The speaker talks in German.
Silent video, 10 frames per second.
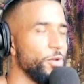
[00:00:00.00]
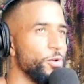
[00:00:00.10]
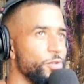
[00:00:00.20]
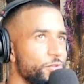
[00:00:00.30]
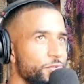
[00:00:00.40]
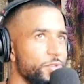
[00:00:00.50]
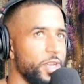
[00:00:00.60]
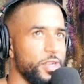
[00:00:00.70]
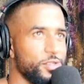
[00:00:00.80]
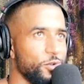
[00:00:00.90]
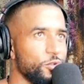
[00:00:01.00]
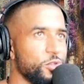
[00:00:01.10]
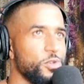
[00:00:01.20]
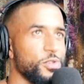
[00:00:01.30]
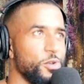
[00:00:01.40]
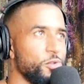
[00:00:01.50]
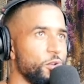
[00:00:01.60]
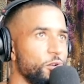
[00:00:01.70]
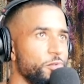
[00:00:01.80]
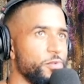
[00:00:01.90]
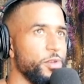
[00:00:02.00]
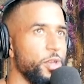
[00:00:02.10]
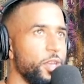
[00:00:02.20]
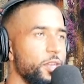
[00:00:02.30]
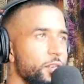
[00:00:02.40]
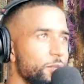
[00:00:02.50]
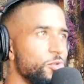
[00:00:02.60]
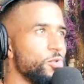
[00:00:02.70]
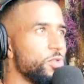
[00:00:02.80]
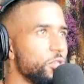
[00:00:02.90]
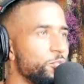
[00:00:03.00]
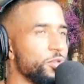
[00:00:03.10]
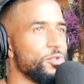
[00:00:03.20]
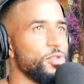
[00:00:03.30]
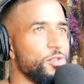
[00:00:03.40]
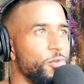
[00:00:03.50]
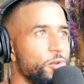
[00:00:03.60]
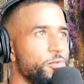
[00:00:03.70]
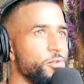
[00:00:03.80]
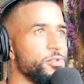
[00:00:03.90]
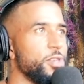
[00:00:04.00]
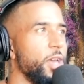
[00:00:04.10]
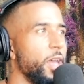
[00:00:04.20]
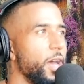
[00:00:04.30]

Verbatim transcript: Und dann kannst du auch ein schönes Auto kaufen, indem du dich persönlich wohlfühlst.